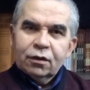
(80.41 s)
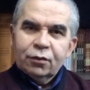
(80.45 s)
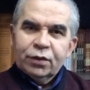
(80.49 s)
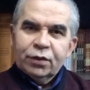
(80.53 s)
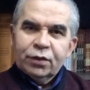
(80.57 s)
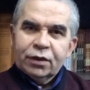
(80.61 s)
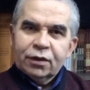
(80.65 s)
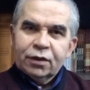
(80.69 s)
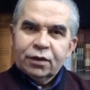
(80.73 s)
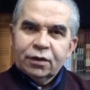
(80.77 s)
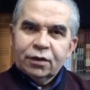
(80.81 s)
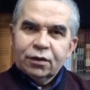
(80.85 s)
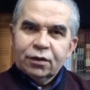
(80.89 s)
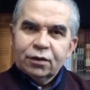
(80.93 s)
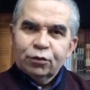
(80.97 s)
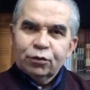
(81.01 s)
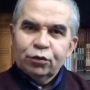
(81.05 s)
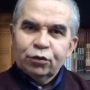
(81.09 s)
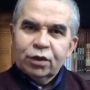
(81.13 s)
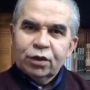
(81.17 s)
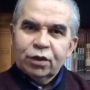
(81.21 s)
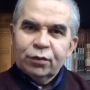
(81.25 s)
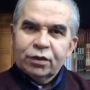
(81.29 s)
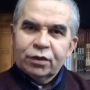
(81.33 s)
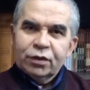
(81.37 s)
haberi
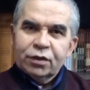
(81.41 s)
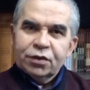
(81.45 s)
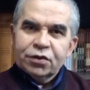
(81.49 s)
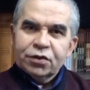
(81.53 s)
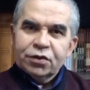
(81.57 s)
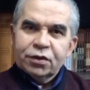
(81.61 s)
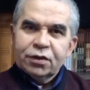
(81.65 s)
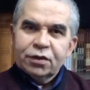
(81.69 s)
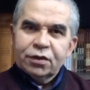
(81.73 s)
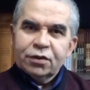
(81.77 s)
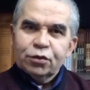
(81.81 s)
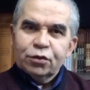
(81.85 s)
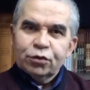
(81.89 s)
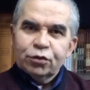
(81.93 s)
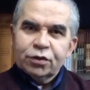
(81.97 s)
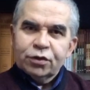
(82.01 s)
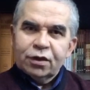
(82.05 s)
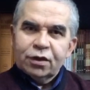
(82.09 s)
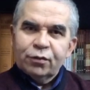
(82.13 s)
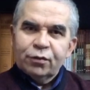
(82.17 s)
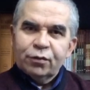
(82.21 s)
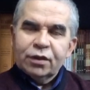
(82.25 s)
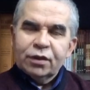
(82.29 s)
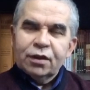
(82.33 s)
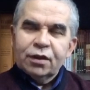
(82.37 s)
gündeme taşındı.
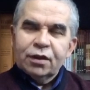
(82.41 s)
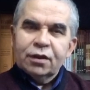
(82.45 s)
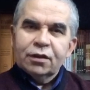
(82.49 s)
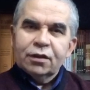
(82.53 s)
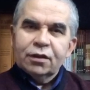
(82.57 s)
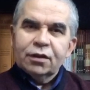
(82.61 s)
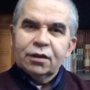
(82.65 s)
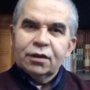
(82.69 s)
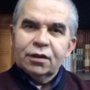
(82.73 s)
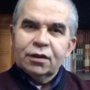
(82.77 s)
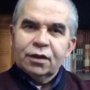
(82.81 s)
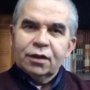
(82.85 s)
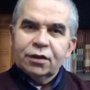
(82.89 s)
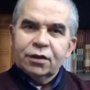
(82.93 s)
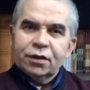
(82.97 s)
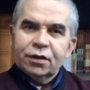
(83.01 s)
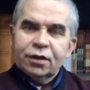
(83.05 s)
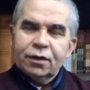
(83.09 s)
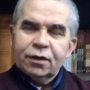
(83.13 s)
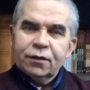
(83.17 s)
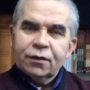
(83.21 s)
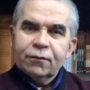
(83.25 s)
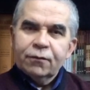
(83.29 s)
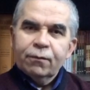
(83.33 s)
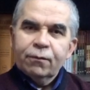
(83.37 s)
Sosyal medya kanalıyla
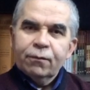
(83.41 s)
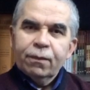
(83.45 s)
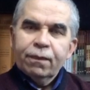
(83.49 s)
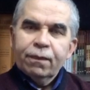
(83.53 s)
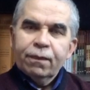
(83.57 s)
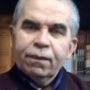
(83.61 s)
yine.